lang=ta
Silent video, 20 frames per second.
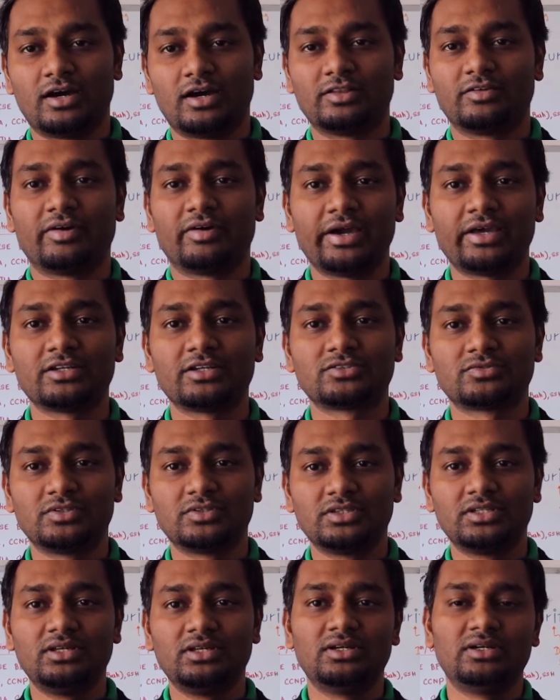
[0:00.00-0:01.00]
அந்த வைரஸ்
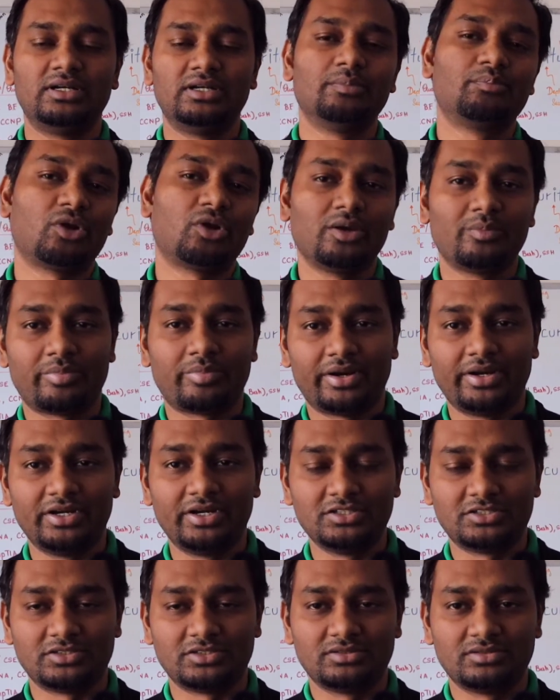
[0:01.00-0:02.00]
வந்து டிப்ளாய்
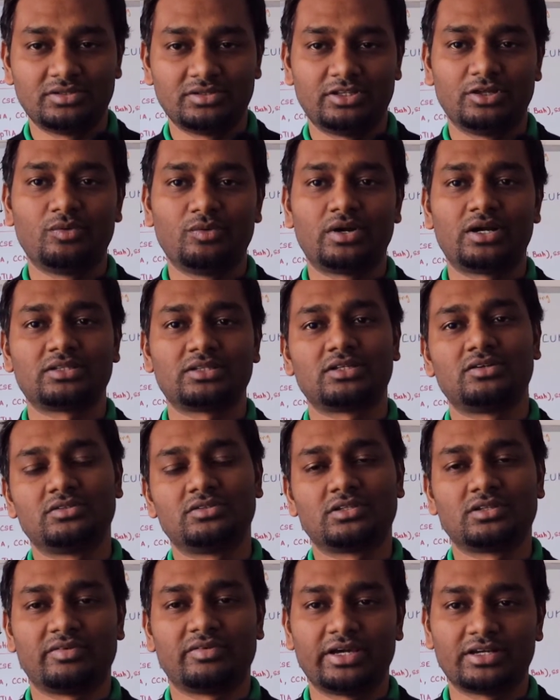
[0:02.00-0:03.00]
பண்ணிடுச்சு ஏதோ ஒரு இடத்துல
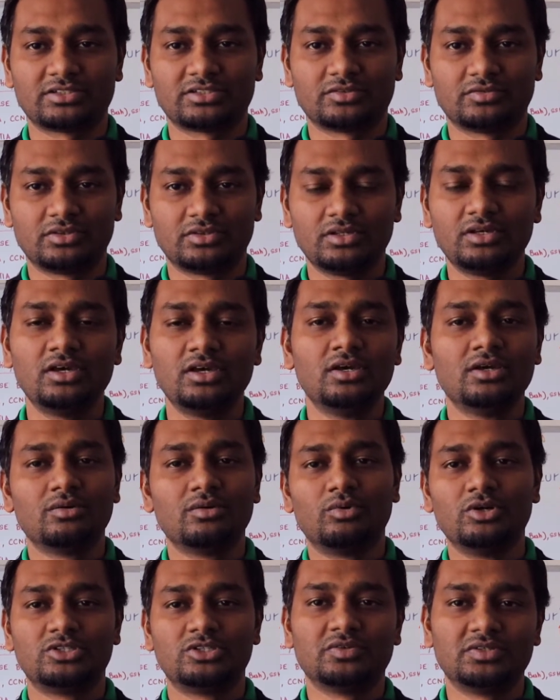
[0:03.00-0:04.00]
வந்து அந்த வைரஸை வந்து
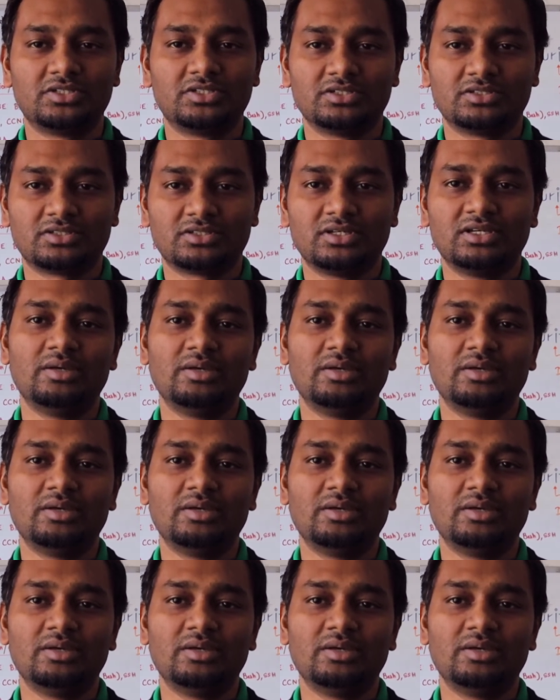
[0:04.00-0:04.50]
ஒழிச்சு வச்சிருச்சு